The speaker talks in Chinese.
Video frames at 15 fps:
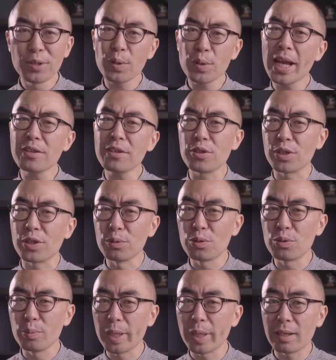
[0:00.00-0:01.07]
最开始由
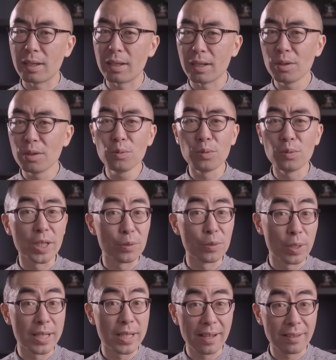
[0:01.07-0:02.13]
著名核物理学